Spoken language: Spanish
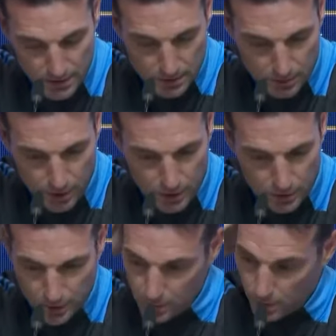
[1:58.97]
por
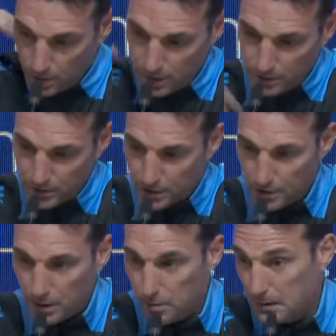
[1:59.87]
eso hemos ido a ver
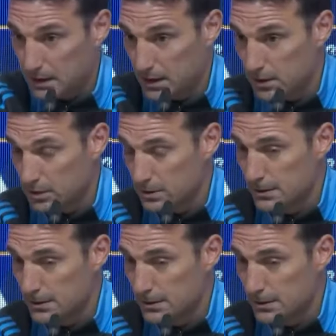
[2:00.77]
los partidos.